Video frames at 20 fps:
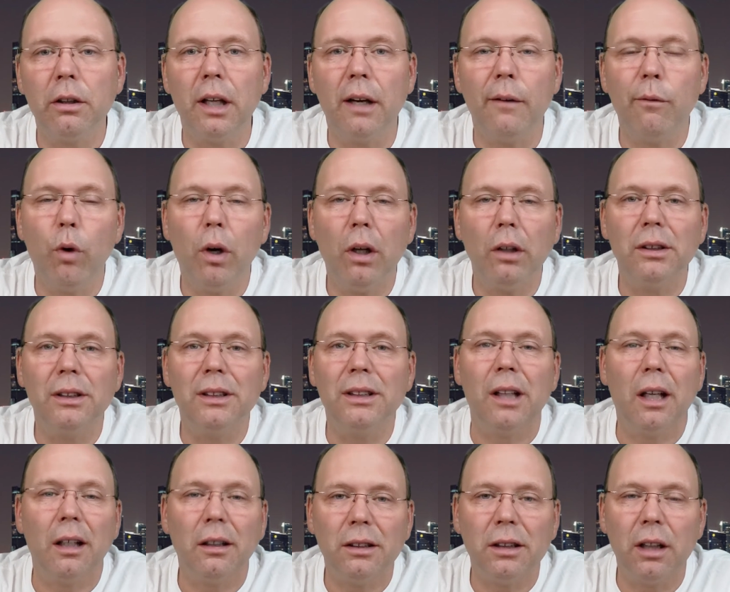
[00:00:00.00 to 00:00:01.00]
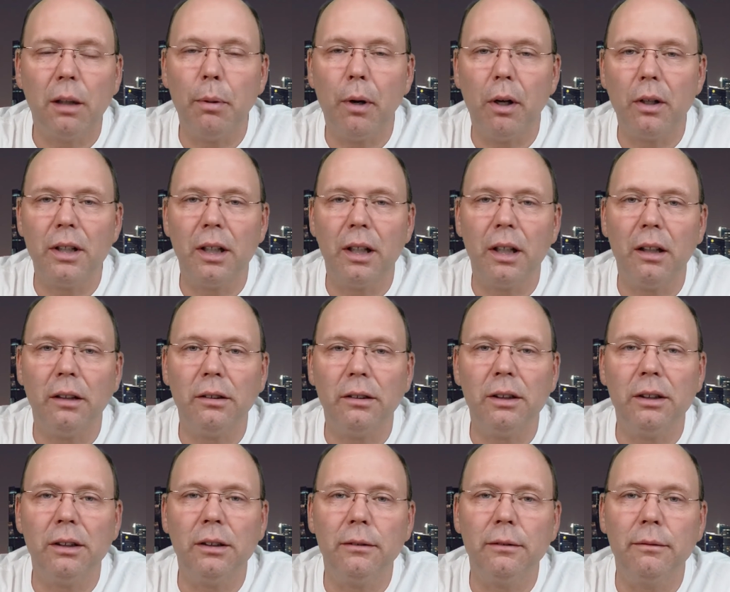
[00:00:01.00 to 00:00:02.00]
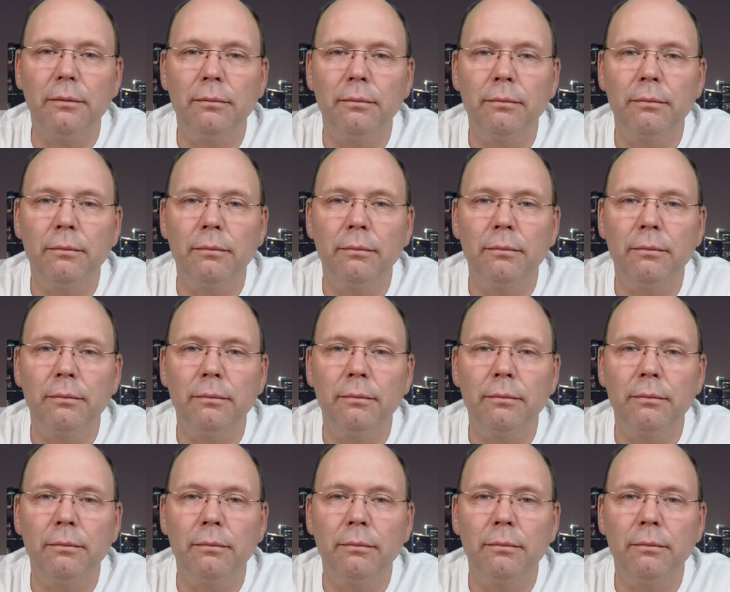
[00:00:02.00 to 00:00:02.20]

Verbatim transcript: d'avoir un sens d'appartenance.